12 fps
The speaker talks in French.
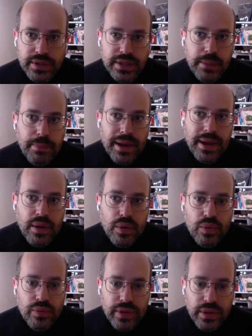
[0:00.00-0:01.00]
j'étais pas
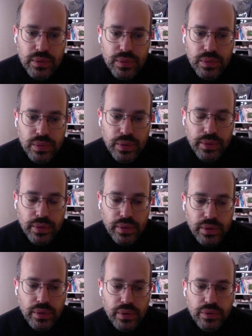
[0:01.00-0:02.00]
convaincu
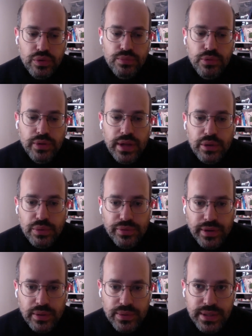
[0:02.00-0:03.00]
du modèle du
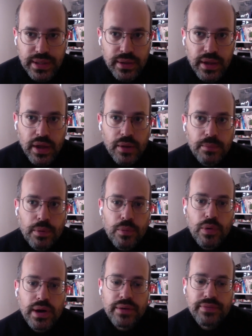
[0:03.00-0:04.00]
freelancing. Pour
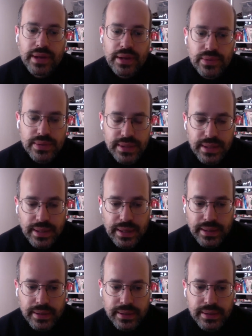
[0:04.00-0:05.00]
moi, un freelance, c'était
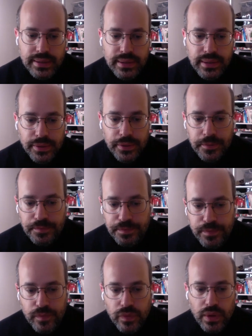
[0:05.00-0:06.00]
quelqu'un qui,
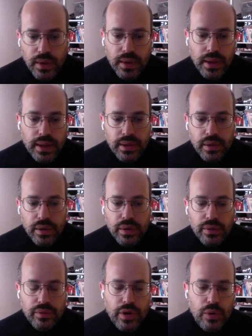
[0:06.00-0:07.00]

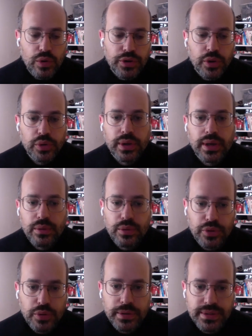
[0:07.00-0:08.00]
voilà, le temps de créer une
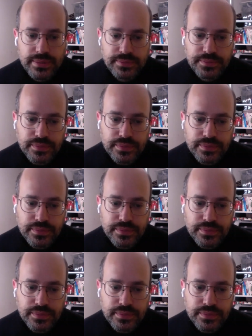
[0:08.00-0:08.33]
entreprise